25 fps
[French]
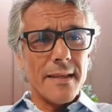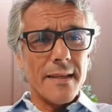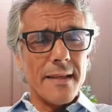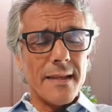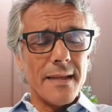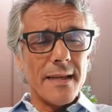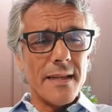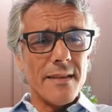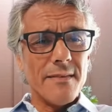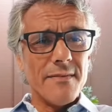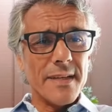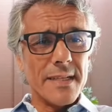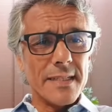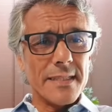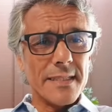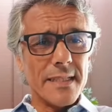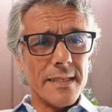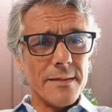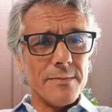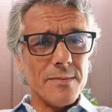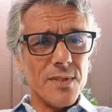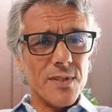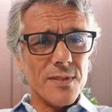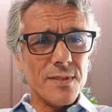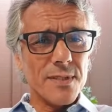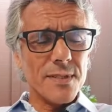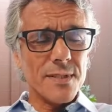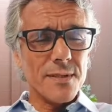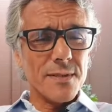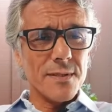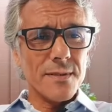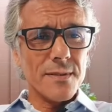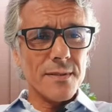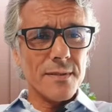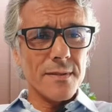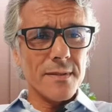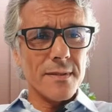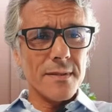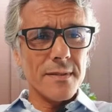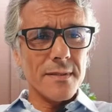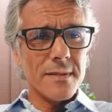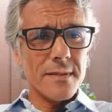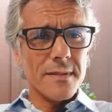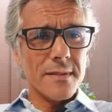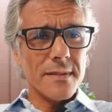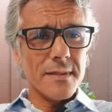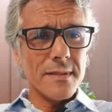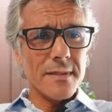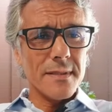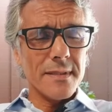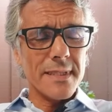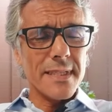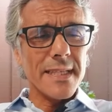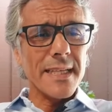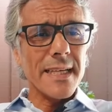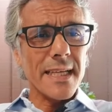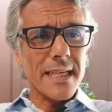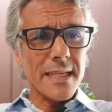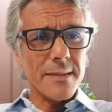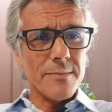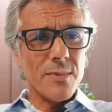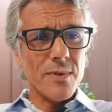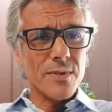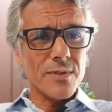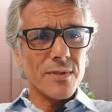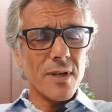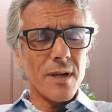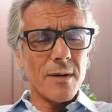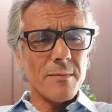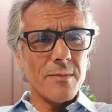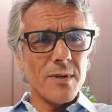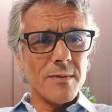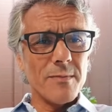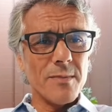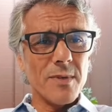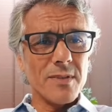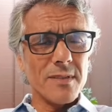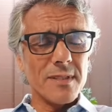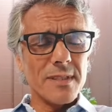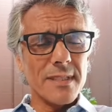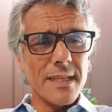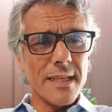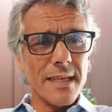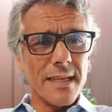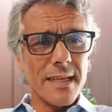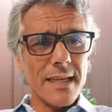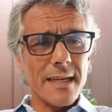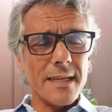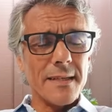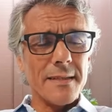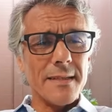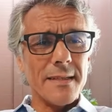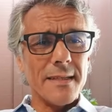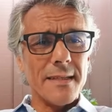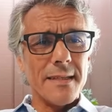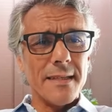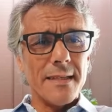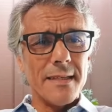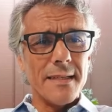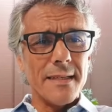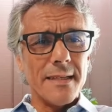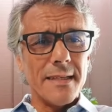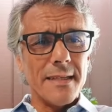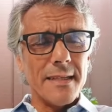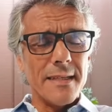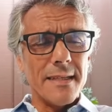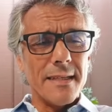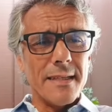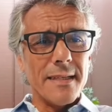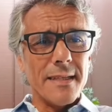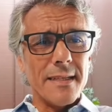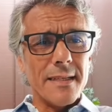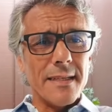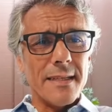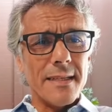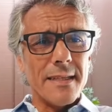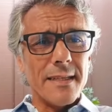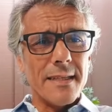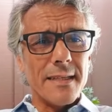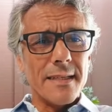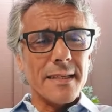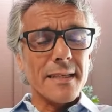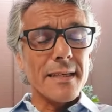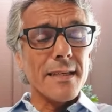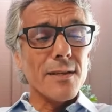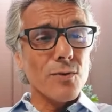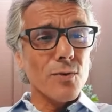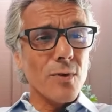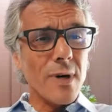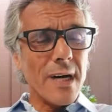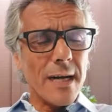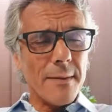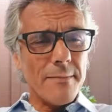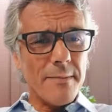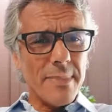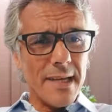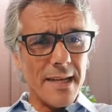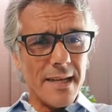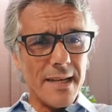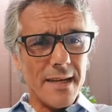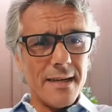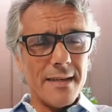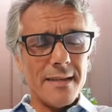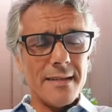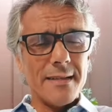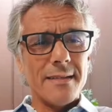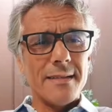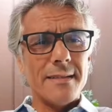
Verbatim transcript: les victimes de ce terrible tremblement de terre qui nous rappelle